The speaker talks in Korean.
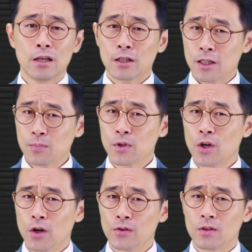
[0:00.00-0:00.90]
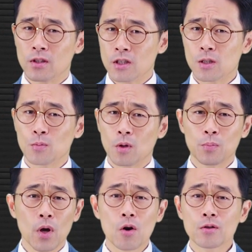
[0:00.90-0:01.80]
십 년, 이십
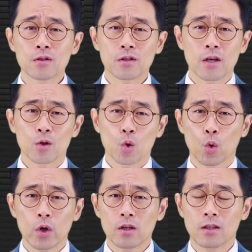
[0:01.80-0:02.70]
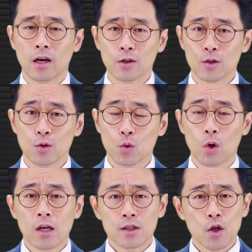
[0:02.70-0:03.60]
년 평생 교회를 다녔어도
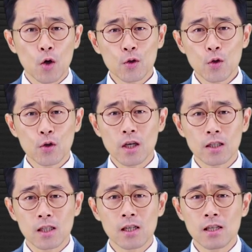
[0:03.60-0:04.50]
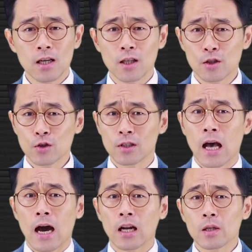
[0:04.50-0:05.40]
성경의 진리에 대해서는,
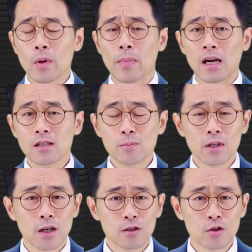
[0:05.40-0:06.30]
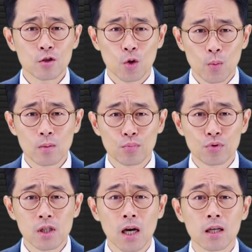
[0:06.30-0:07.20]
하나님의 말씀에 대해서는 정말
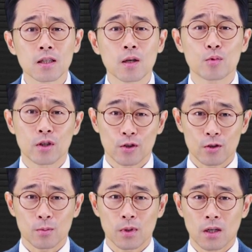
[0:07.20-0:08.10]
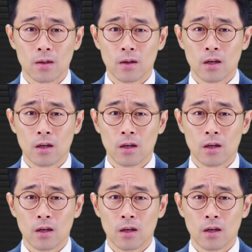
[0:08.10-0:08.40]
무지하기 때문에 그렇습니다.